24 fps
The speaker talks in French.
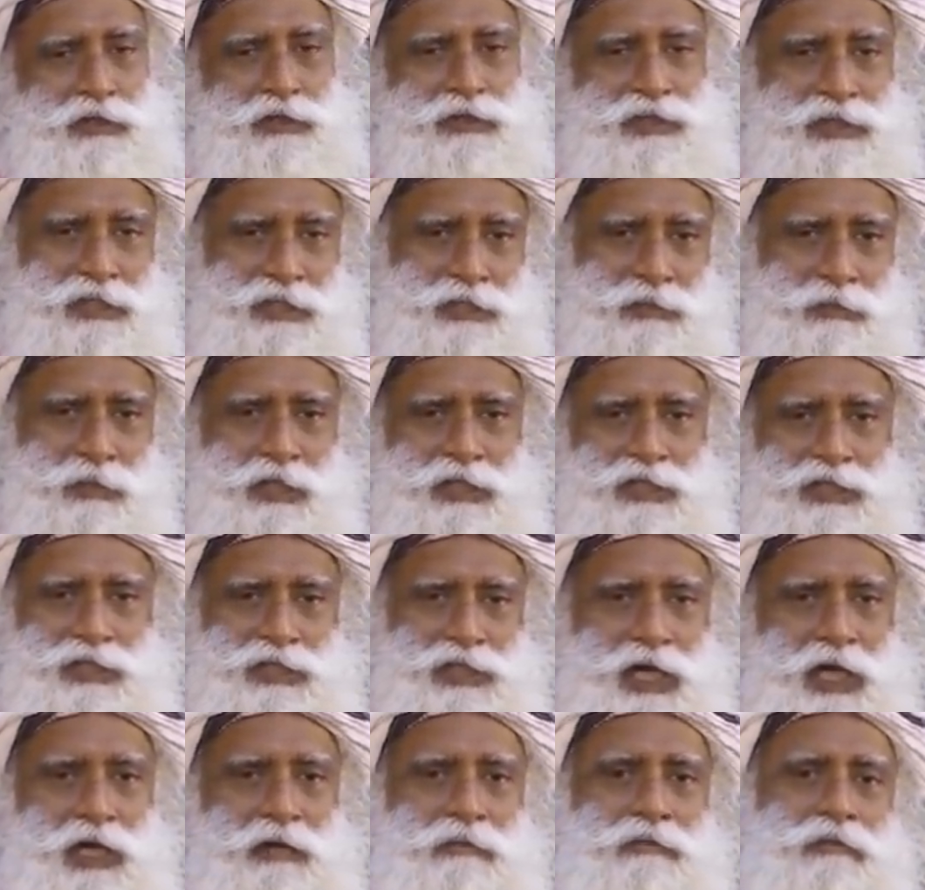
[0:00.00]
dans trois à
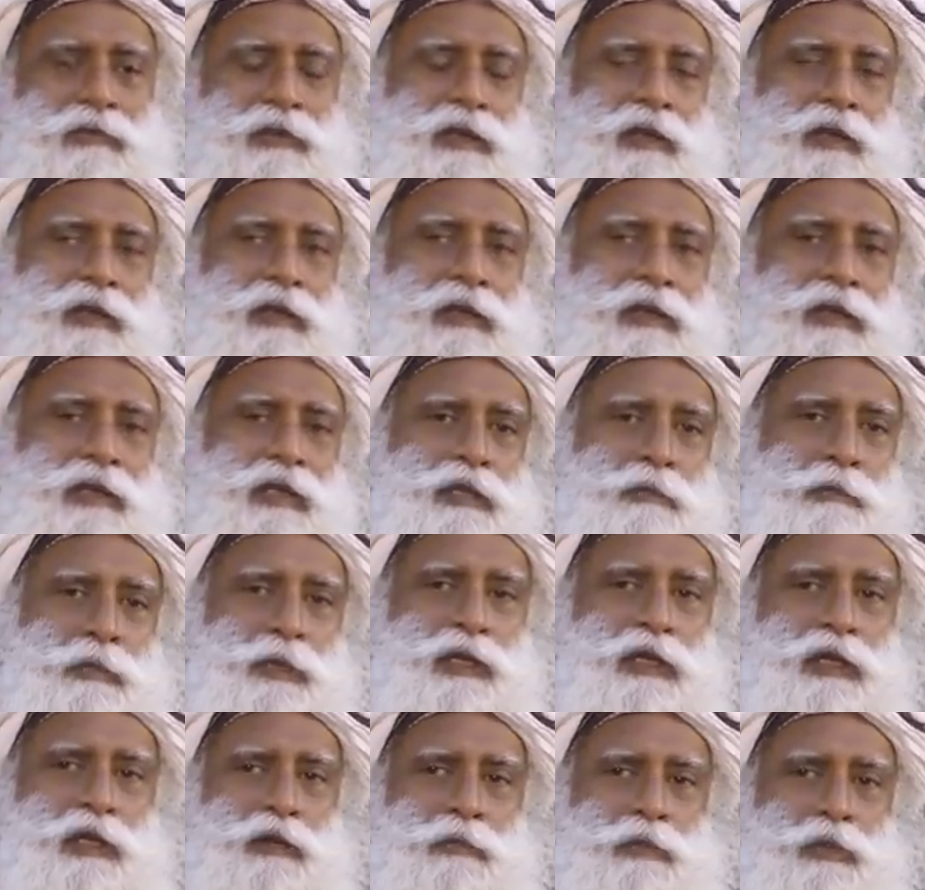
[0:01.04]
six mois
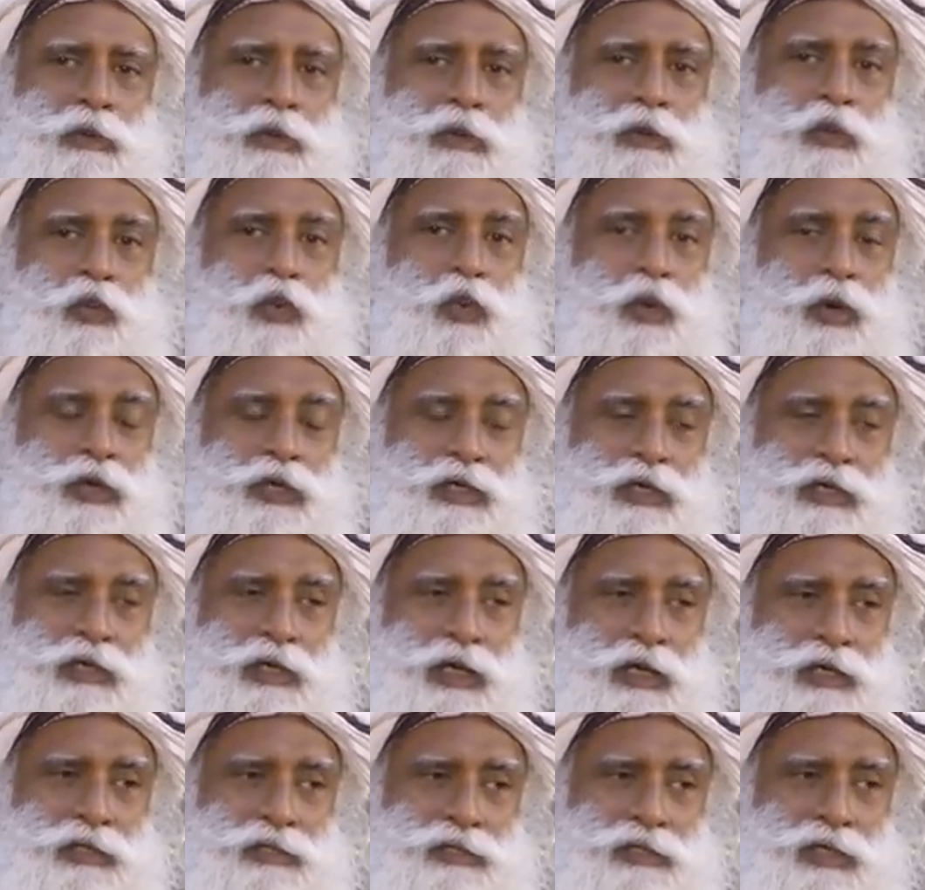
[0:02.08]

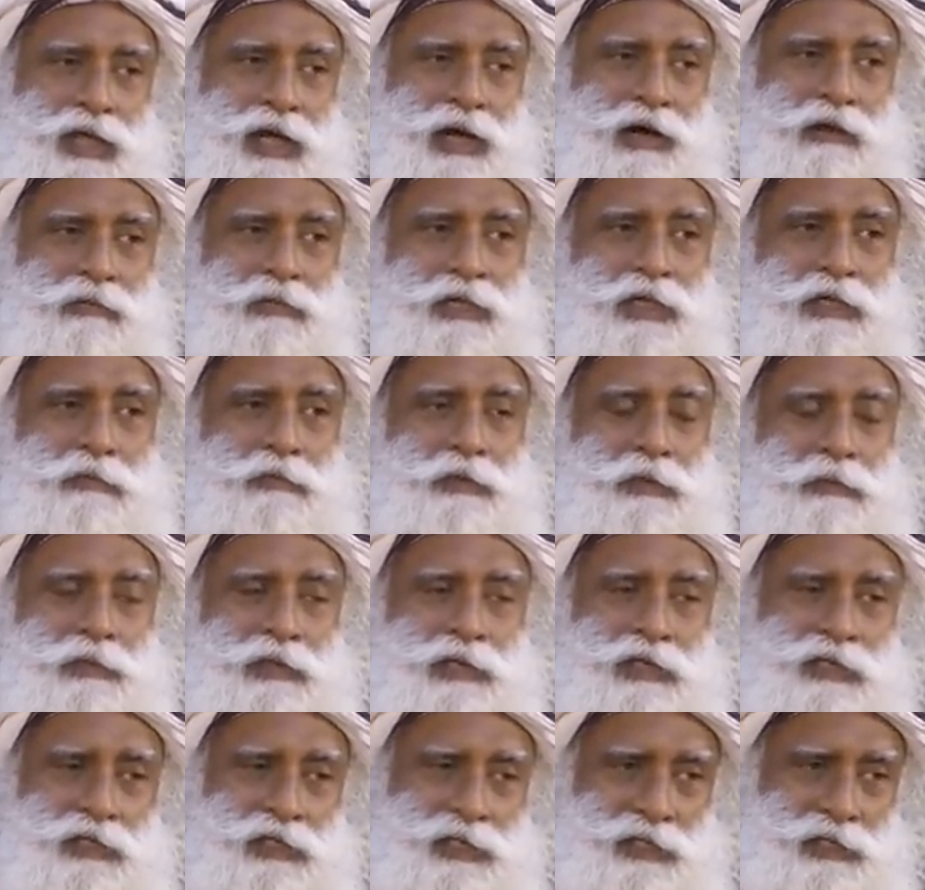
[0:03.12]
selon ce qui se passe,
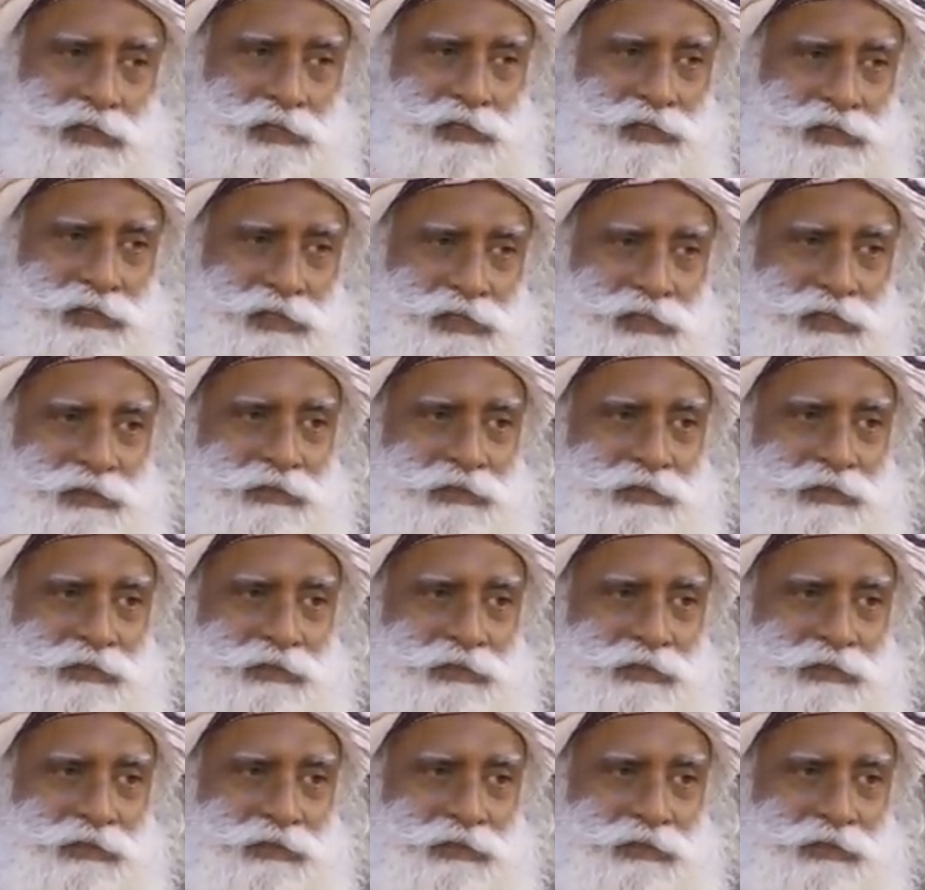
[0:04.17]
combien de personnes ça